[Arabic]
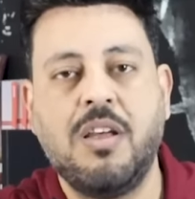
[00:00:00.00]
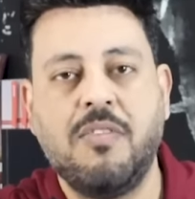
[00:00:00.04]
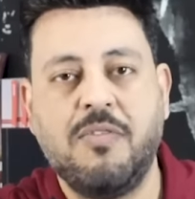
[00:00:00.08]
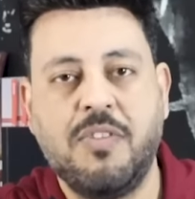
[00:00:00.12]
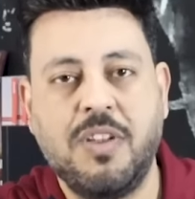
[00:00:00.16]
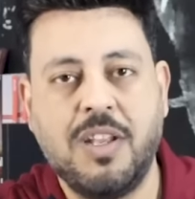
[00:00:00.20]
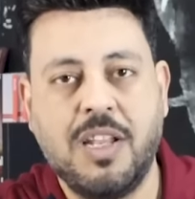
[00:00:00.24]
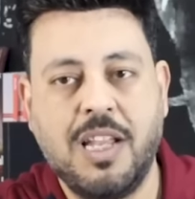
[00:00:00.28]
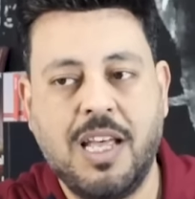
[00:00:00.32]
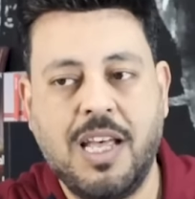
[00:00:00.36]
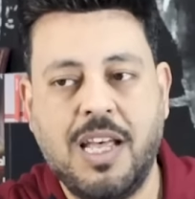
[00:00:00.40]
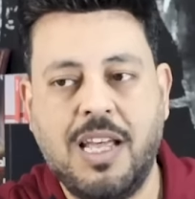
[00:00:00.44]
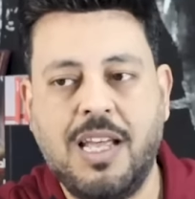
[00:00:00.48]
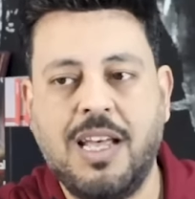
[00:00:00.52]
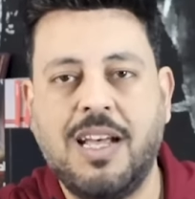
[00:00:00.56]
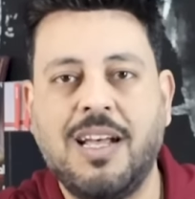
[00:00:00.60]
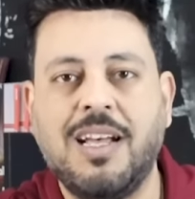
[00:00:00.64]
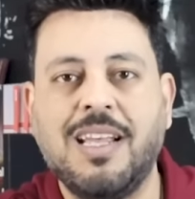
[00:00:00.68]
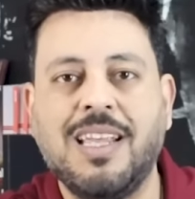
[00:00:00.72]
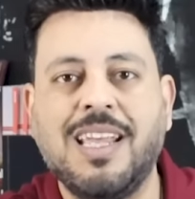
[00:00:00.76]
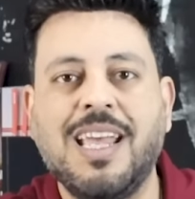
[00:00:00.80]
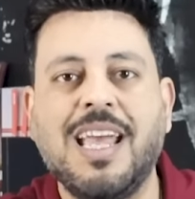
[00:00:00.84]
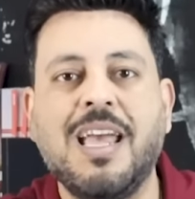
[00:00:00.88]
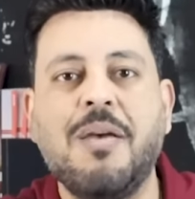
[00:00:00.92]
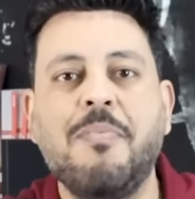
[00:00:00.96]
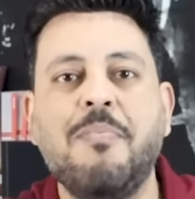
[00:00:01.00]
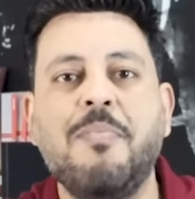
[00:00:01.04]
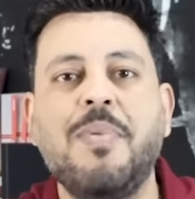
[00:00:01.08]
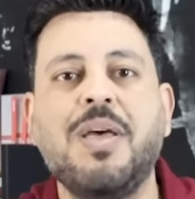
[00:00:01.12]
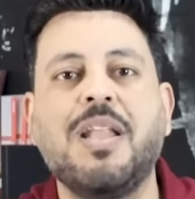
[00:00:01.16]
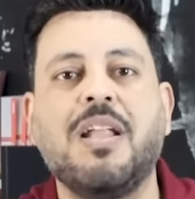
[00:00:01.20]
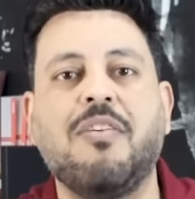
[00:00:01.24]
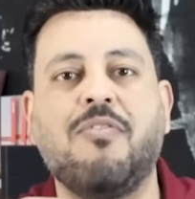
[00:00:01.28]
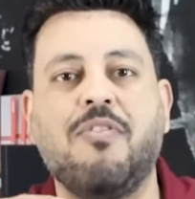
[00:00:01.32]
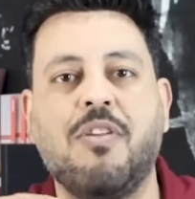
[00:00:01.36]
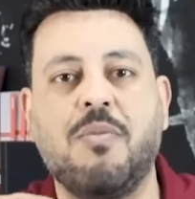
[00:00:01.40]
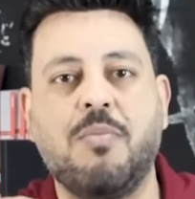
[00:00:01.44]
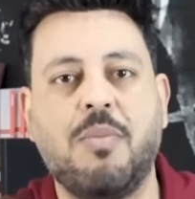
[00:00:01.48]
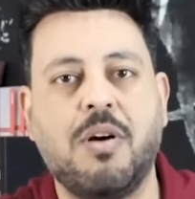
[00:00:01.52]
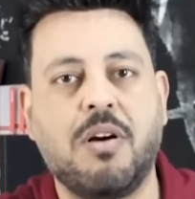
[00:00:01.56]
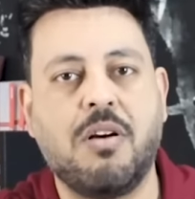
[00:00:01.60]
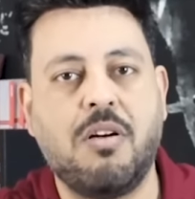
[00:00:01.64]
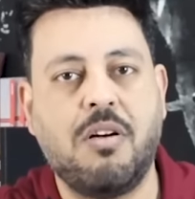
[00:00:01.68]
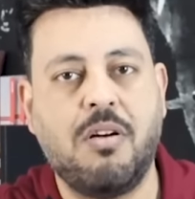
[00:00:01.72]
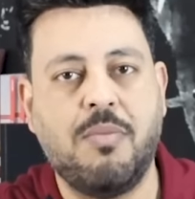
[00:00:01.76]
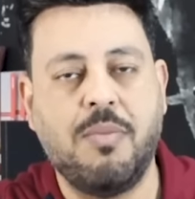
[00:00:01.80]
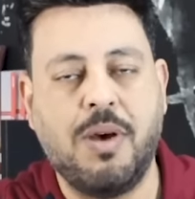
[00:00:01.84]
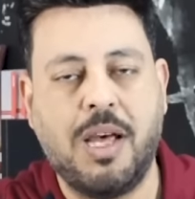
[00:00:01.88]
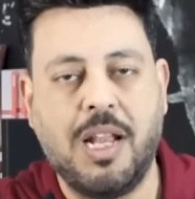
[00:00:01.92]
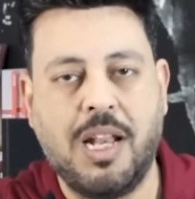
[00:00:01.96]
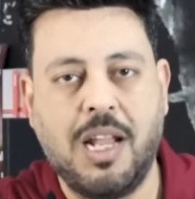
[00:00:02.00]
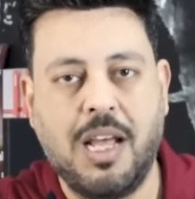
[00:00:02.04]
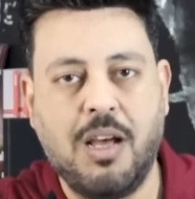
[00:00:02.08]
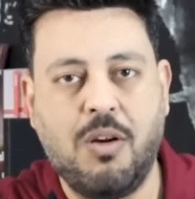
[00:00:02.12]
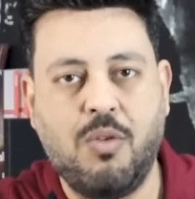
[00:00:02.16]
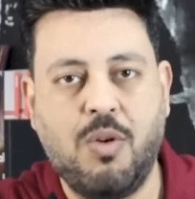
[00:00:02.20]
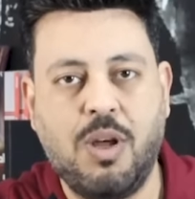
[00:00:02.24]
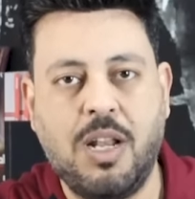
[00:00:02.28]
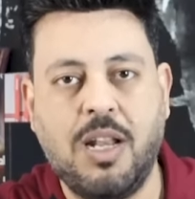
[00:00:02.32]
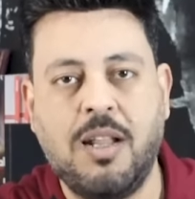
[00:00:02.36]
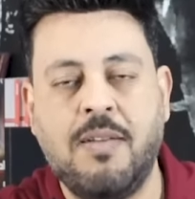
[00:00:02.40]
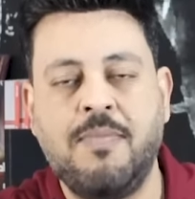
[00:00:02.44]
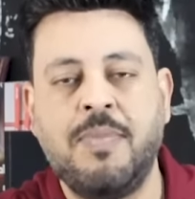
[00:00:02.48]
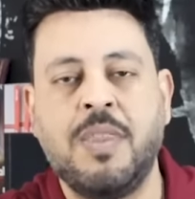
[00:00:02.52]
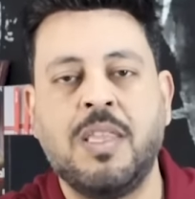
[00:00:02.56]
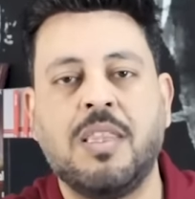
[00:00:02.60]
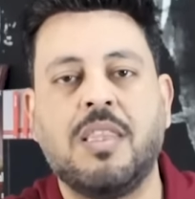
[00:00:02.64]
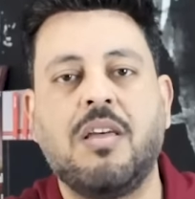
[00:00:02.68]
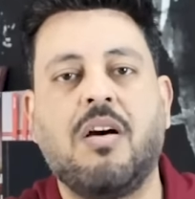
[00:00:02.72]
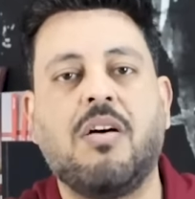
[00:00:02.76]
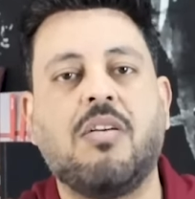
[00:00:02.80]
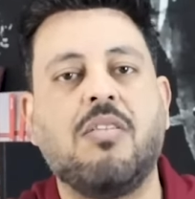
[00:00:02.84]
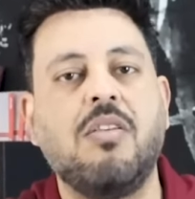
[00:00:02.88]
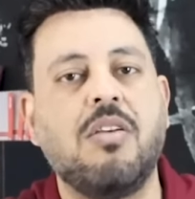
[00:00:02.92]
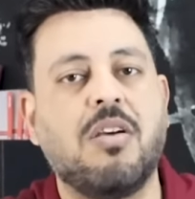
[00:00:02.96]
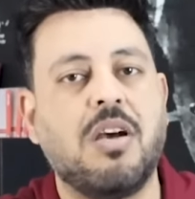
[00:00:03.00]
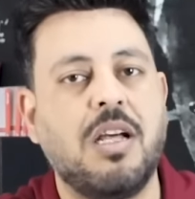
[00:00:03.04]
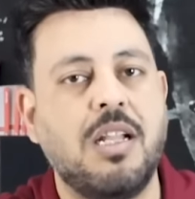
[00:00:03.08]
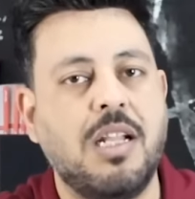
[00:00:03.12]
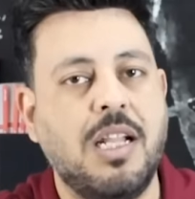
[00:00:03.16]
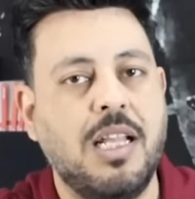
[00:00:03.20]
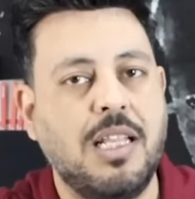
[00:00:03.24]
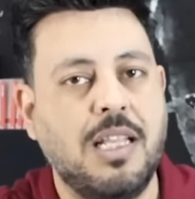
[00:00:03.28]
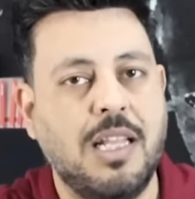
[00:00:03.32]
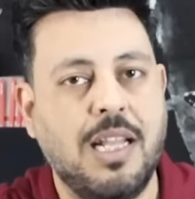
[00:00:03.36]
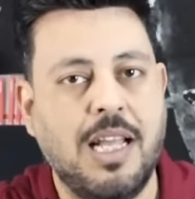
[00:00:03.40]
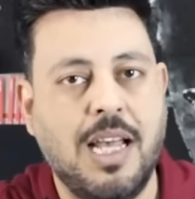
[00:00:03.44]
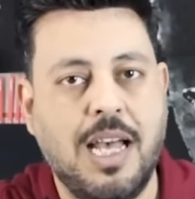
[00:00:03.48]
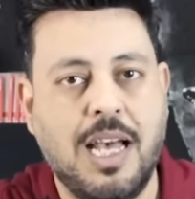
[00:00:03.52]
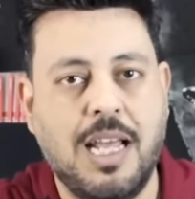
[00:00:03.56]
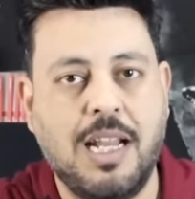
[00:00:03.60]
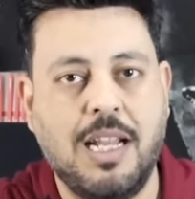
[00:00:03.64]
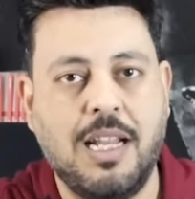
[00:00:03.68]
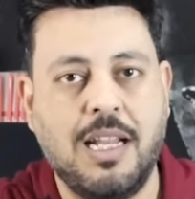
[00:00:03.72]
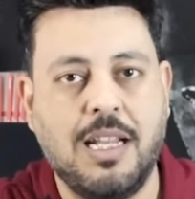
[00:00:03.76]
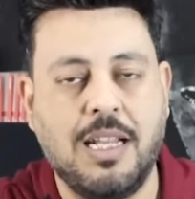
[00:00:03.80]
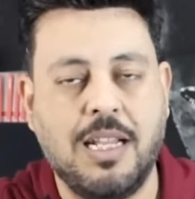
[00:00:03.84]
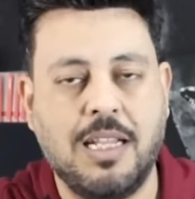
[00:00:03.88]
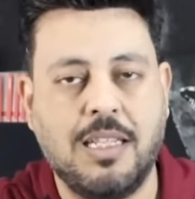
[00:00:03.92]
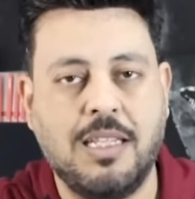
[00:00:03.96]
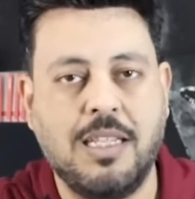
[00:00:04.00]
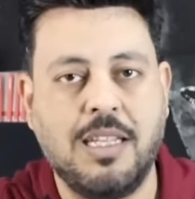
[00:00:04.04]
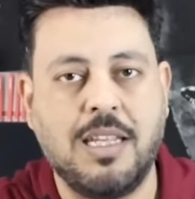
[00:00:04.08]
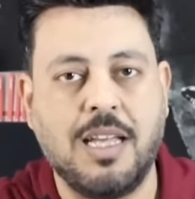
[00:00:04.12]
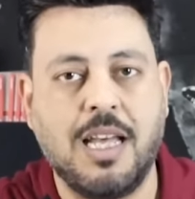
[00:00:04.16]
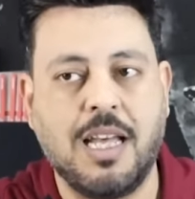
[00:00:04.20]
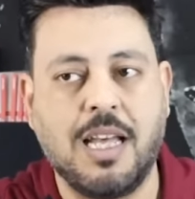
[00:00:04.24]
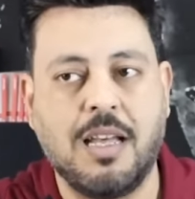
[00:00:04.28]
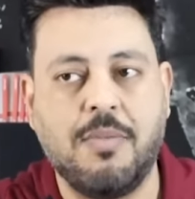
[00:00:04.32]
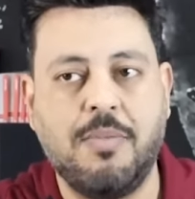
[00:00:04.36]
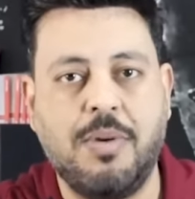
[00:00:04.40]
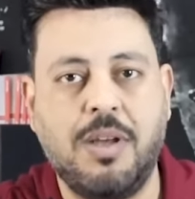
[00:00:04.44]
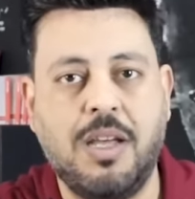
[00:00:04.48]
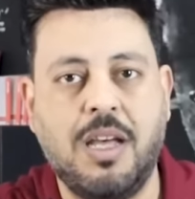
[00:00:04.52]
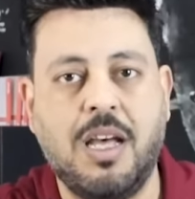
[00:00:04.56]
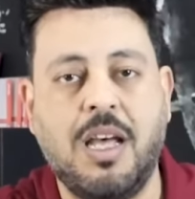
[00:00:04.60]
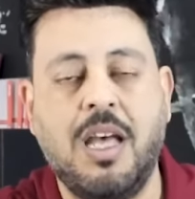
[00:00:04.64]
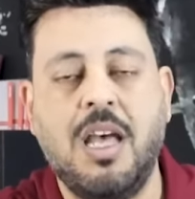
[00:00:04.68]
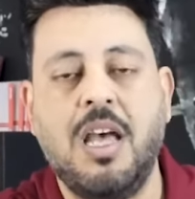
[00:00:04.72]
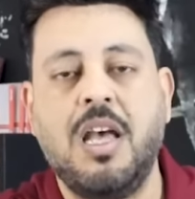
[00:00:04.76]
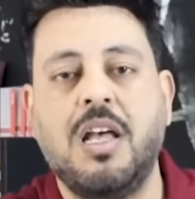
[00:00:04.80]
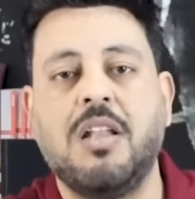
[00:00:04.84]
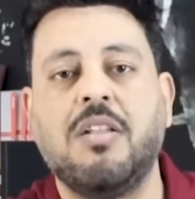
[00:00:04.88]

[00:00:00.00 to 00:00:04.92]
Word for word: في النهايه يهمنا في المقام الاول تحقيق النادي الاهلي لنتيجه ايجابيه